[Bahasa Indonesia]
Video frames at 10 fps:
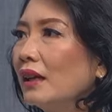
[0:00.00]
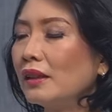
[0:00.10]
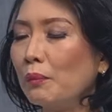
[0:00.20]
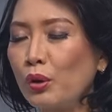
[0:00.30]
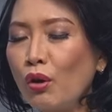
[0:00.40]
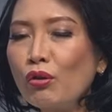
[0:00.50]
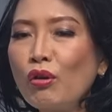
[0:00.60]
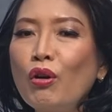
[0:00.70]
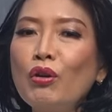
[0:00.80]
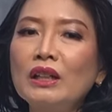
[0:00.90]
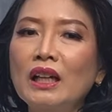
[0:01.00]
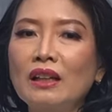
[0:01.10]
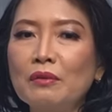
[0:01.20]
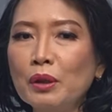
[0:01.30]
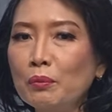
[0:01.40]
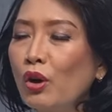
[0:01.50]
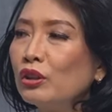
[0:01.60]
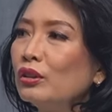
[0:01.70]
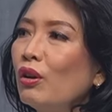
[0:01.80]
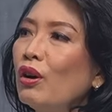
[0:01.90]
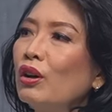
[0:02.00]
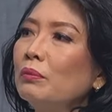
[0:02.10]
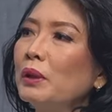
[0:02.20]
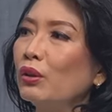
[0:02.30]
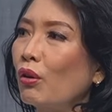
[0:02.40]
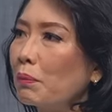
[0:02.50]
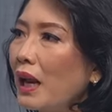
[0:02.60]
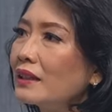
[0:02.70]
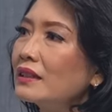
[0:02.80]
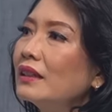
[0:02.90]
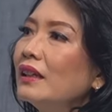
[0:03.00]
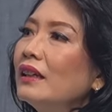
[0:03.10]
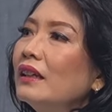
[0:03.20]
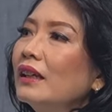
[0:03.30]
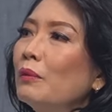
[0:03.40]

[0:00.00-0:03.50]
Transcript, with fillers: Asap rokok, hmm. kendaraan bermotor, mikroplastik,